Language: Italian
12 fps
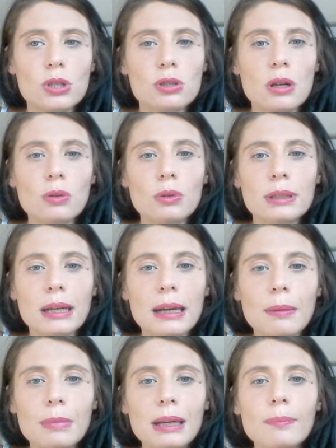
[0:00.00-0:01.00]
questo
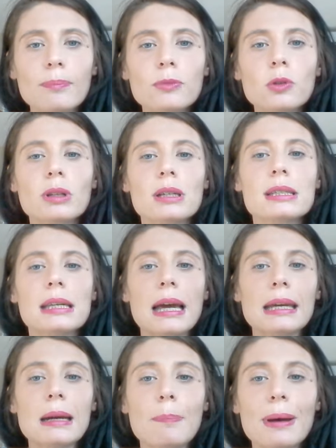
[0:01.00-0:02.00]
allontanamento e ti
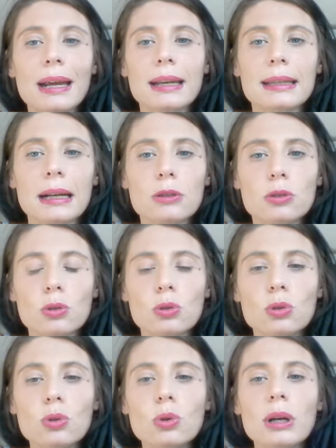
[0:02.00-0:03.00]
sei aperta al
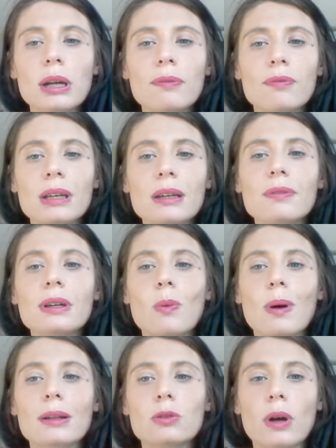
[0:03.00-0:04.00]
dolore, vivi
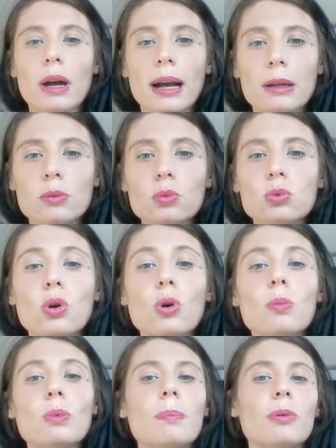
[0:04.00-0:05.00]
quanto è accaduto
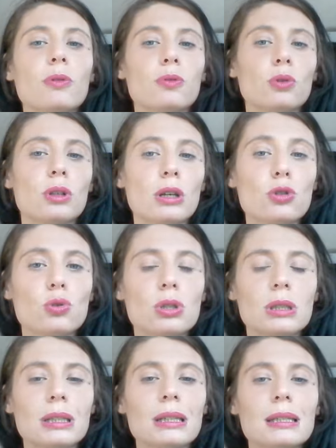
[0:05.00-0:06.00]
come una profonda
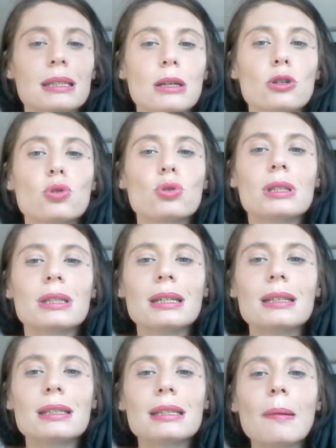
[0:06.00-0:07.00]
ingiustizia,
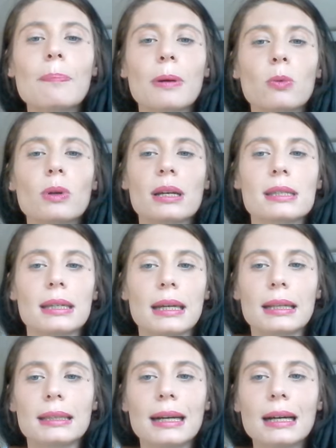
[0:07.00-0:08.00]
ingiustizia per lui che se
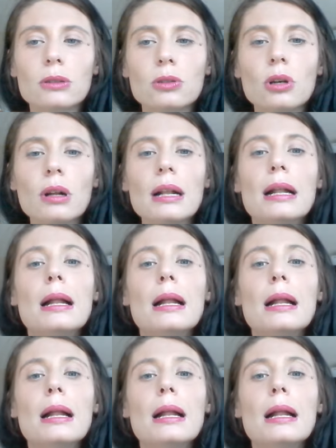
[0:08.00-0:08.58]
n'è andato,